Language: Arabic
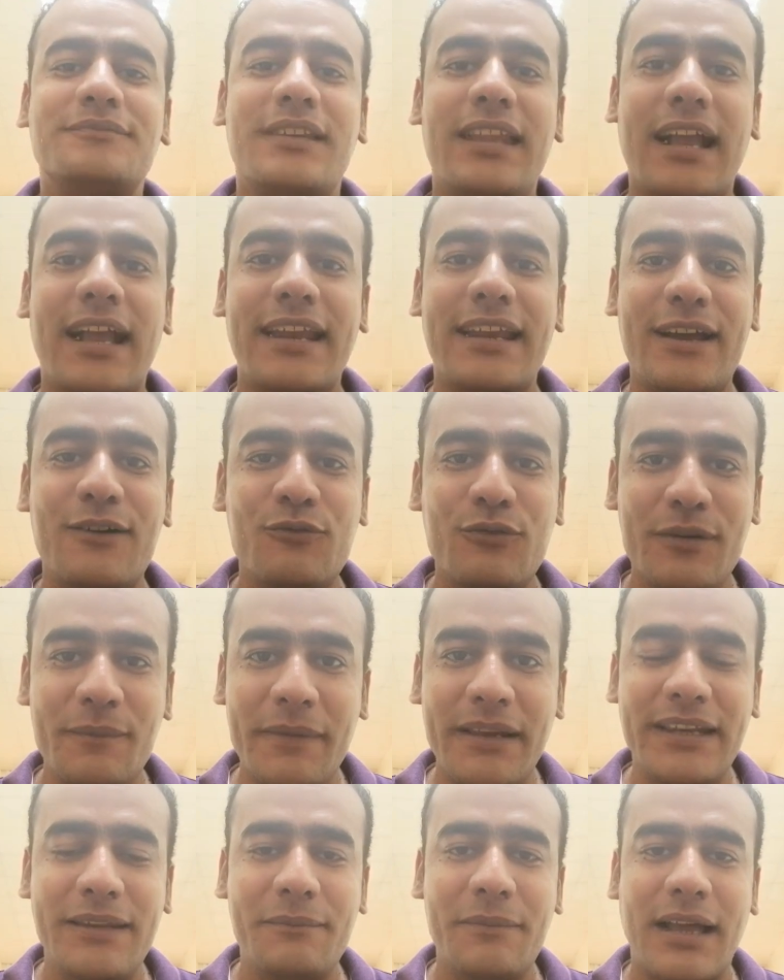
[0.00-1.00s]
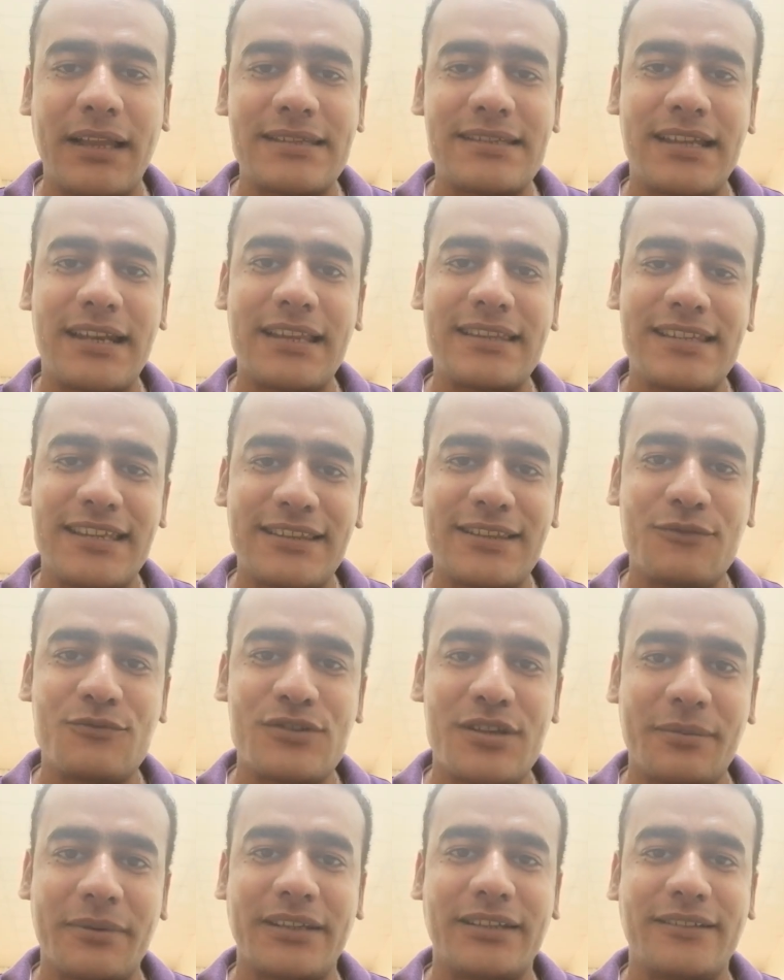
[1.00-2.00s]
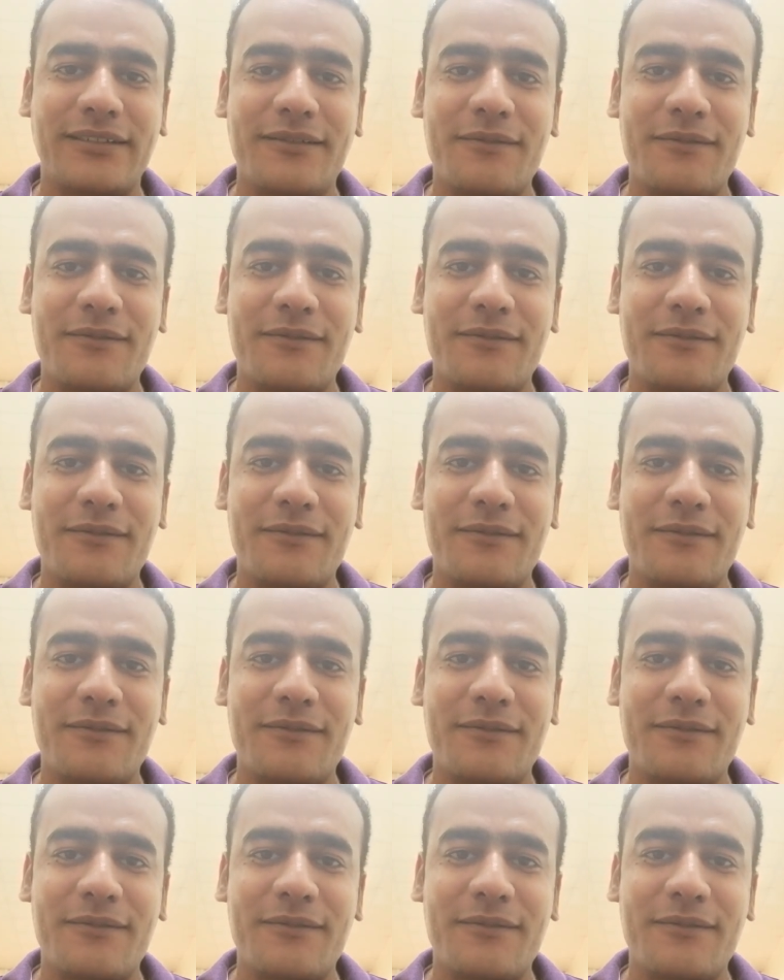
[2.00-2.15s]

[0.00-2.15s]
ده كان أول ميل اتبعت سنة 76